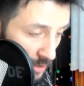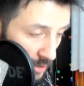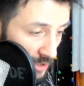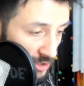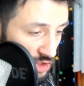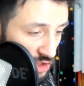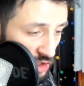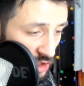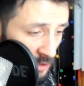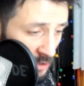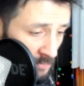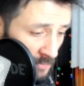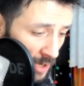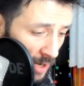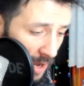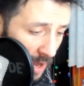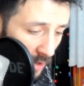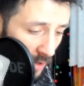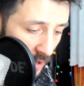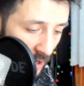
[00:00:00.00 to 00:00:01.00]
E
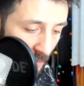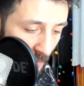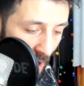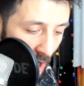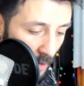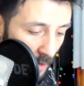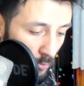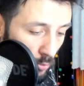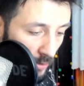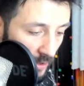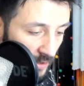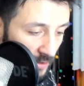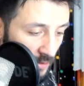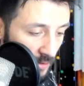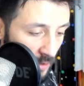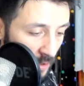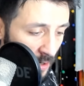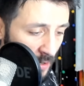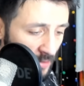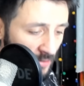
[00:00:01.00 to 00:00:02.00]
şimdi alayım abi
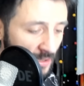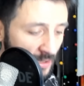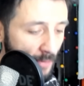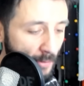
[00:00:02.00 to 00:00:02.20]
orayı ya.